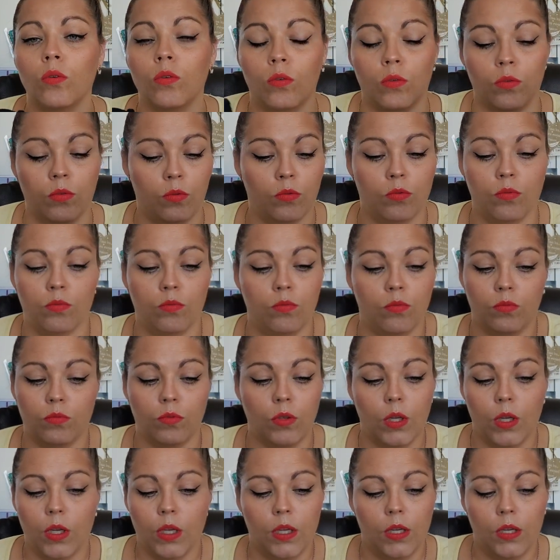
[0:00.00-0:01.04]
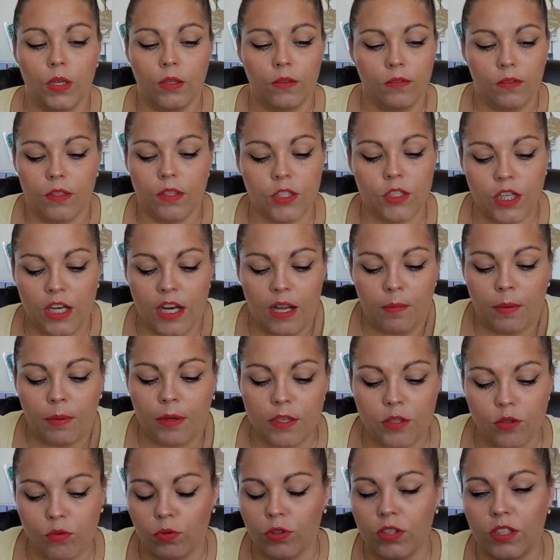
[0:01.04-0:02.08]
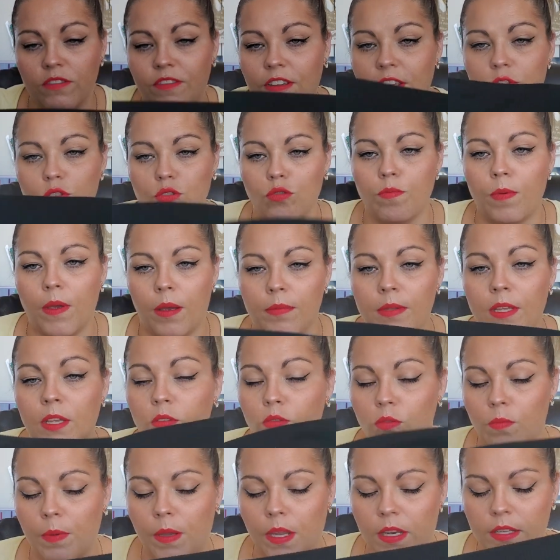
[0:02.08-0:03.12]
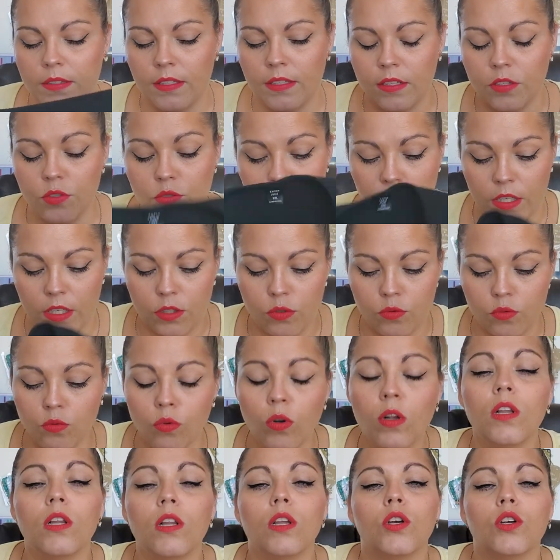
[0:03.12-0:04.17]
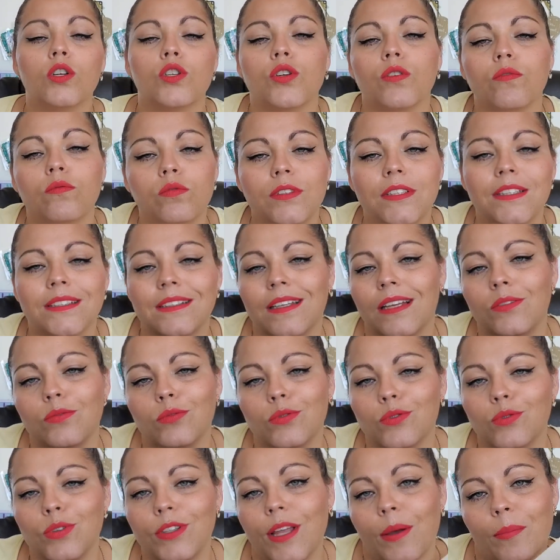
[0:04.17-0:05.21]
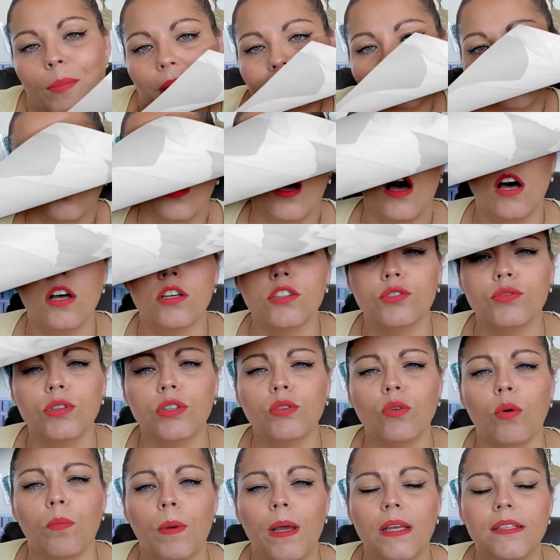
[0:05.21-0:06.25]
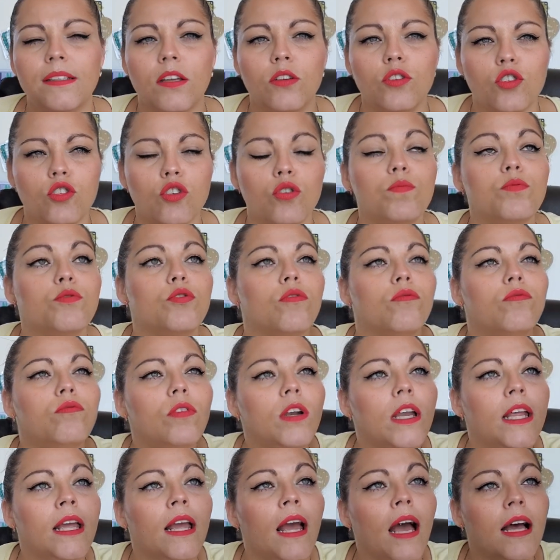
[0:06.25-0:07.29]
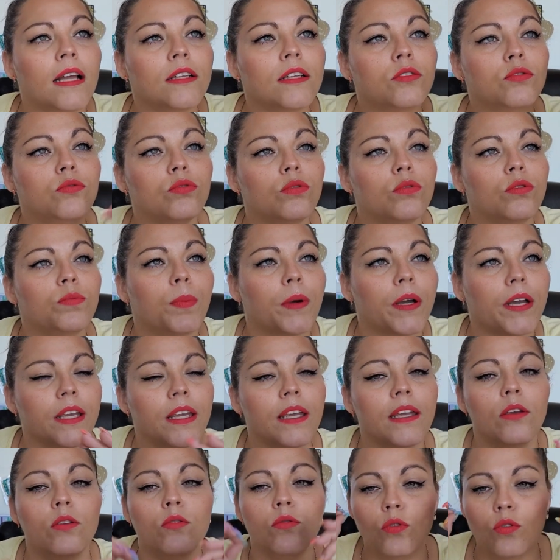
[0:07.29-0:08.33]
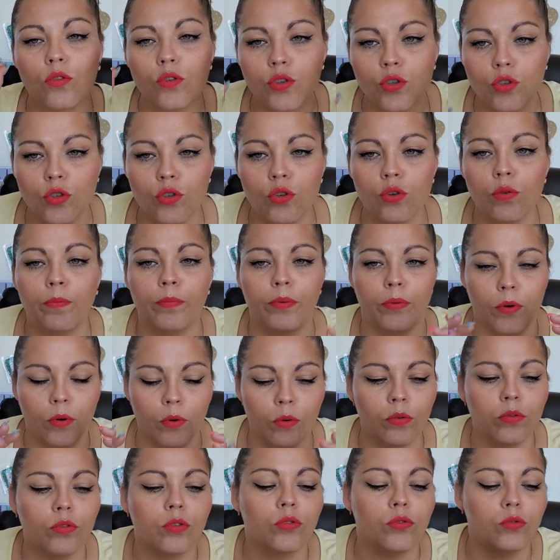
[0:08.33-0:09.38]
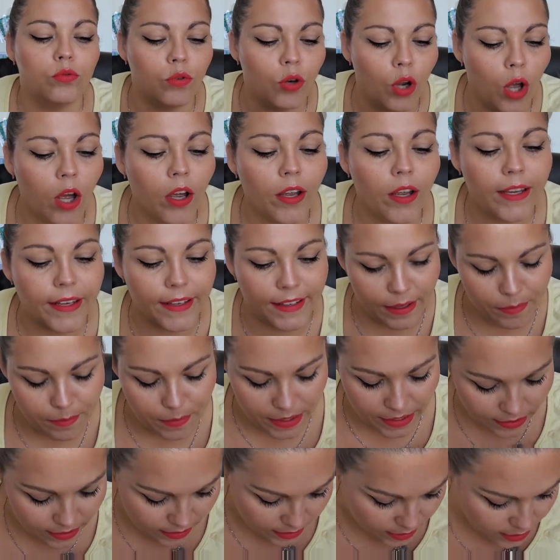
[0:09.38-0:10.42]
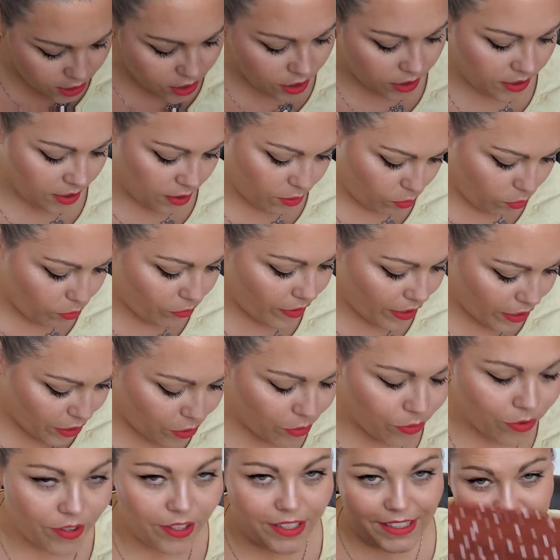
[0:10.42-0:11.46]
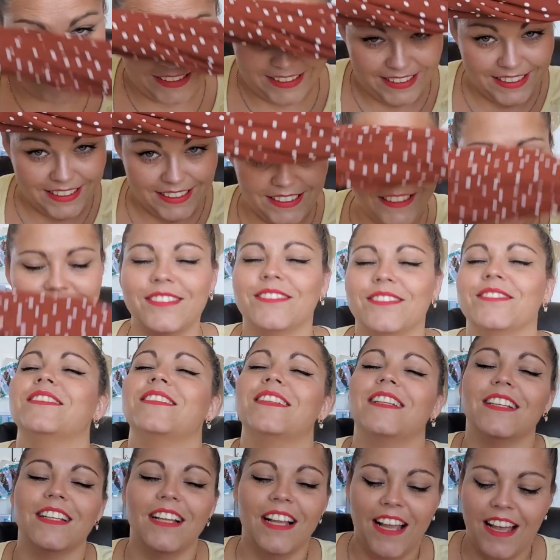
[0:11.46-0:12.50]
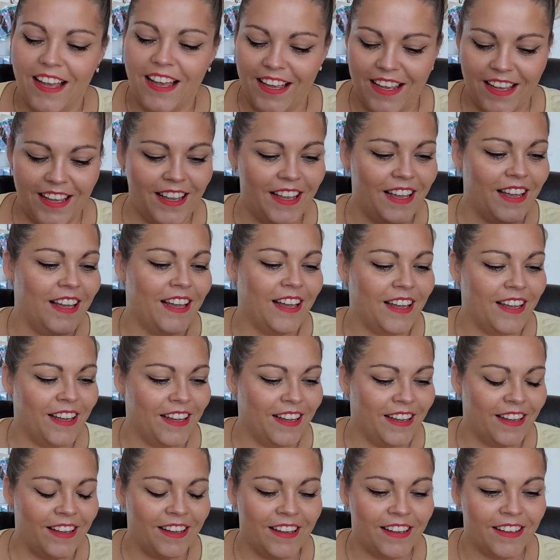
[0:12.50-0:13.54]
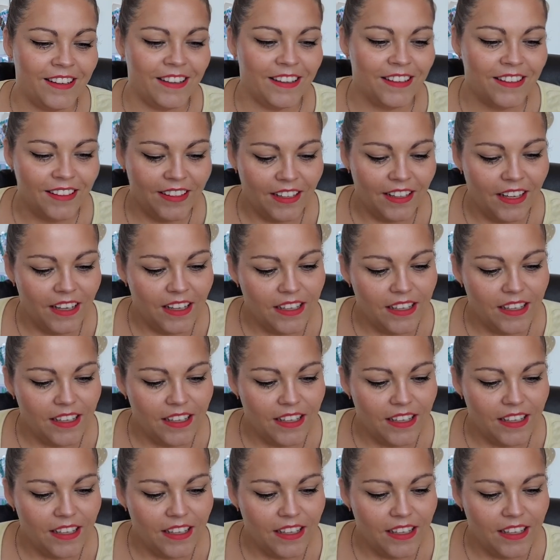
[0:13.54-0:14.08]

Euh, j'ai l'impression qu'il va être super bien de par la texture et tout. Je vous dis ça tout de suite après. Ensuite, on passe à une jupe. Je voulais à tout prix une jupe longue couleur camel et j'en ai trouvé une. Euh,